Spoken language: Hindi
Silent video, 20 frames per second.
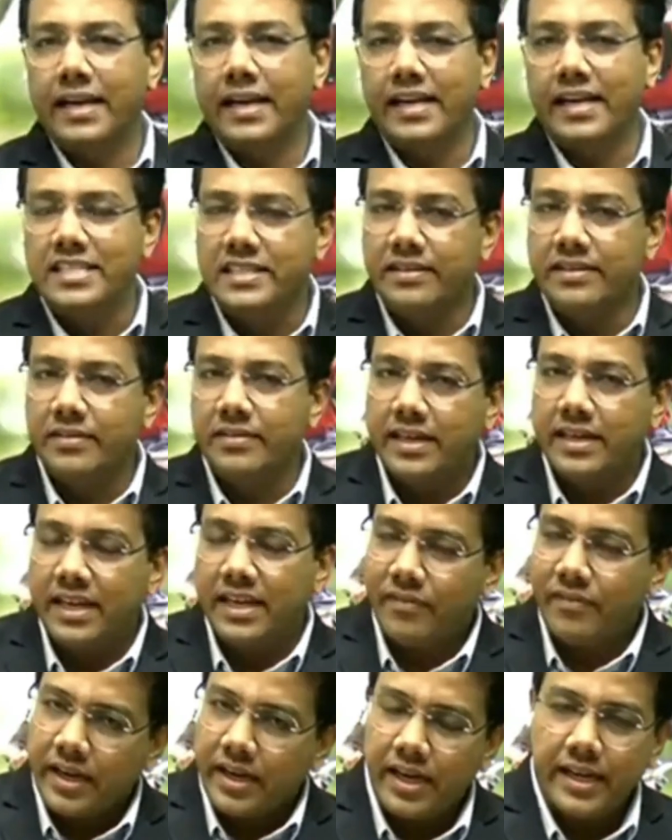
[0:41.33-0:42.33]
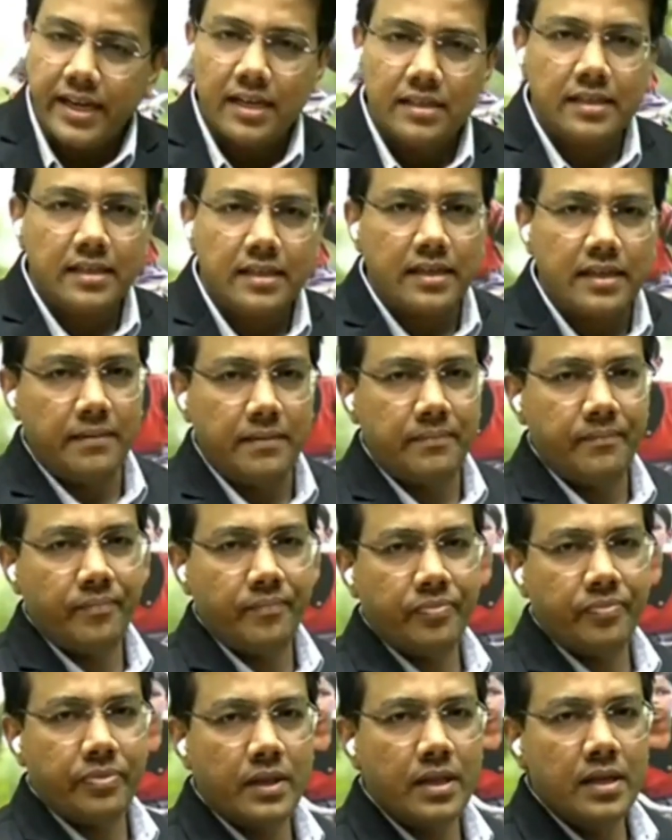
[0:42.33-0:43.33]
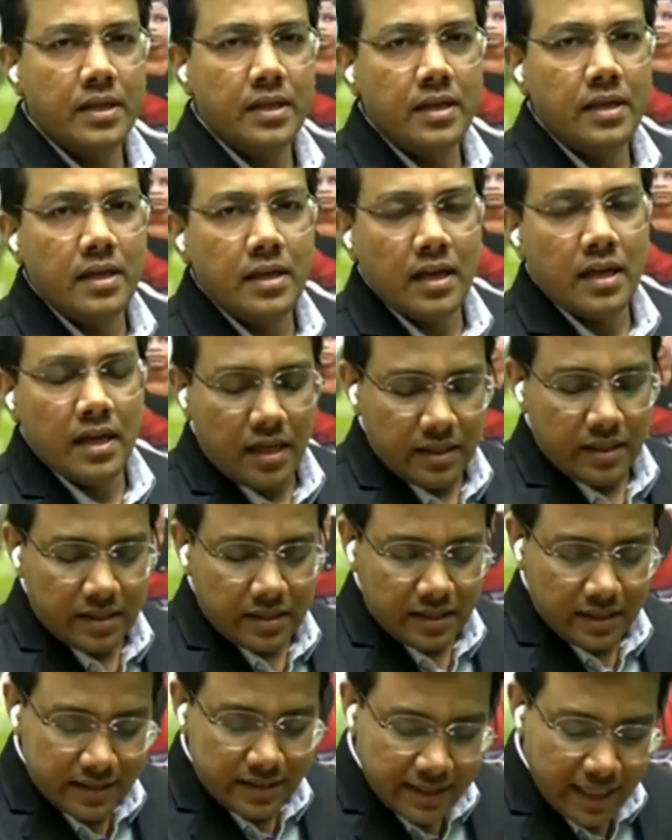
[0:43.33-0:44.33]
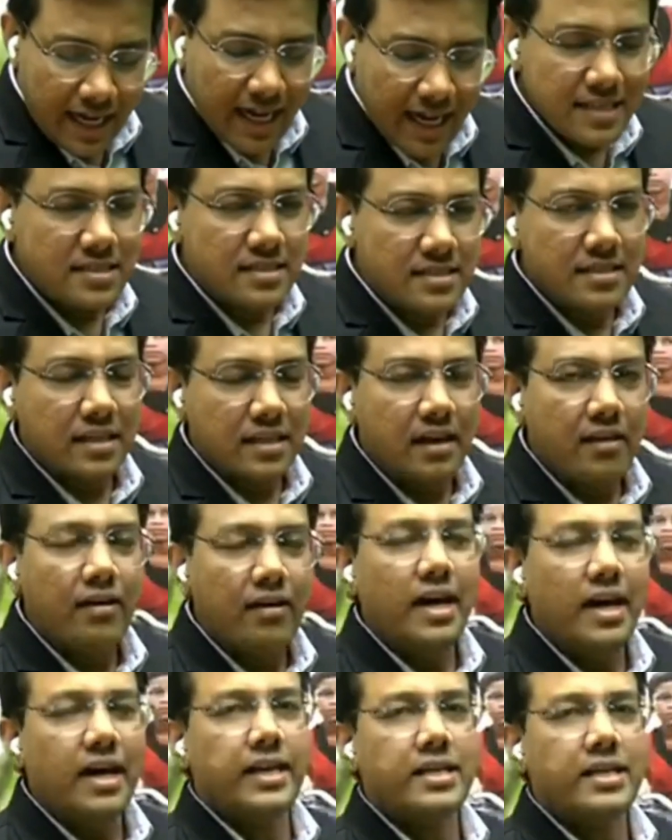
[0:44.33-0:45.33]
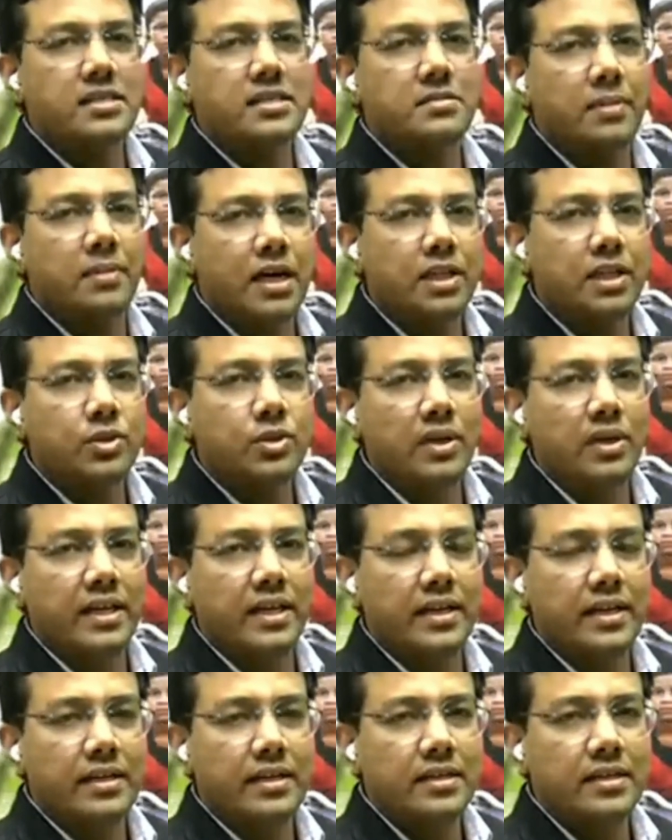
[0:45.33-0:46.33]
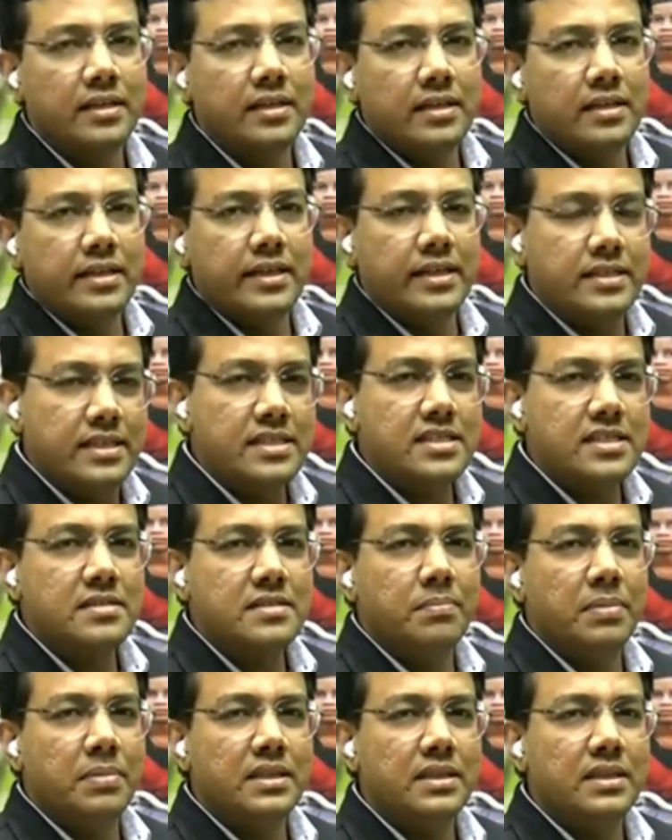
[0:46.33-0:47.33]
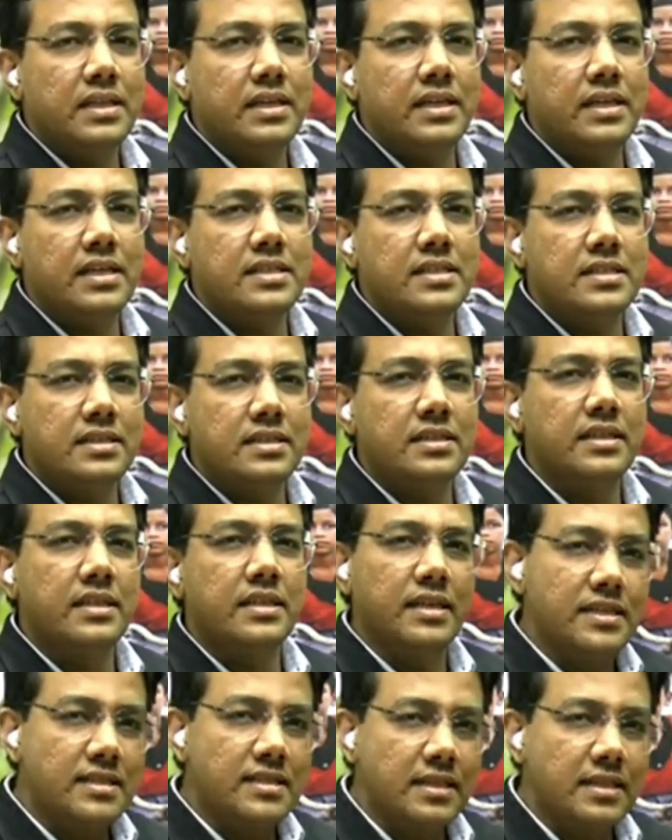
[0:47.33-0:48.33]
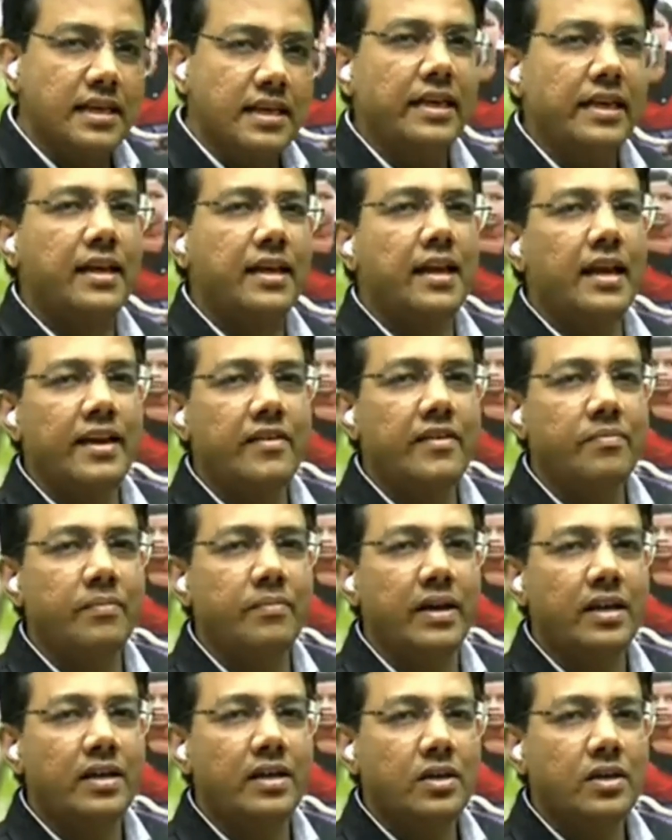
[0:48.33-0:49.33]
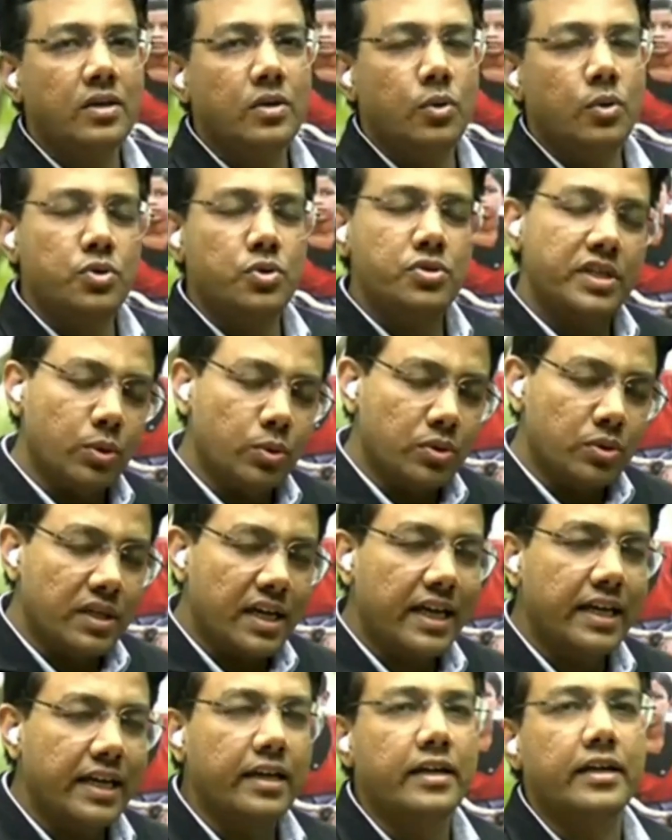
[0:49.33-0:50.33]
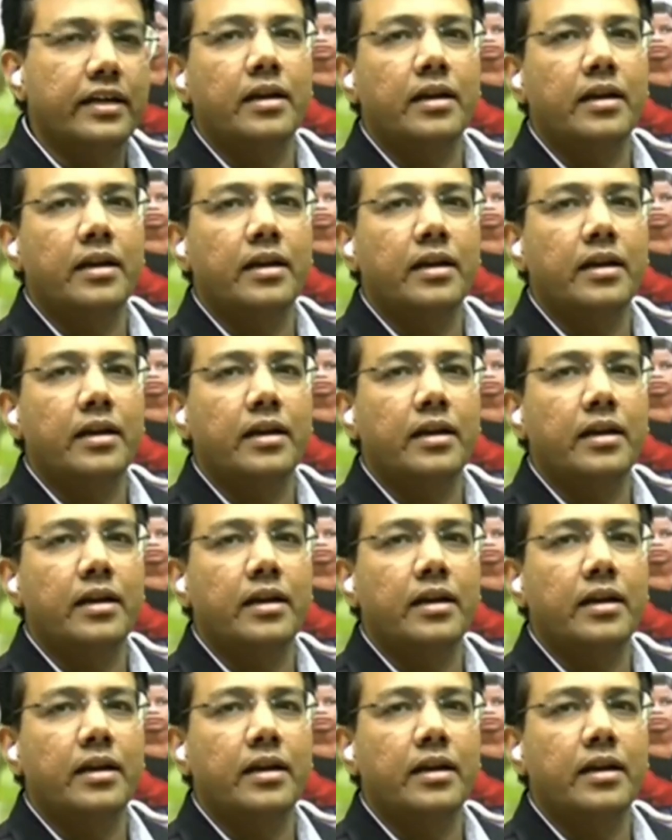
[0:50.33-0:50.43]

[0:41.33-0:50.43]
लेकिन जीवन का एक फंडा याद रखना इतिहास गवाह है इस बात को लेकर कि जिस बंदे ने जितनी रिस्क लिए ना लाइफ में उसने उतना ही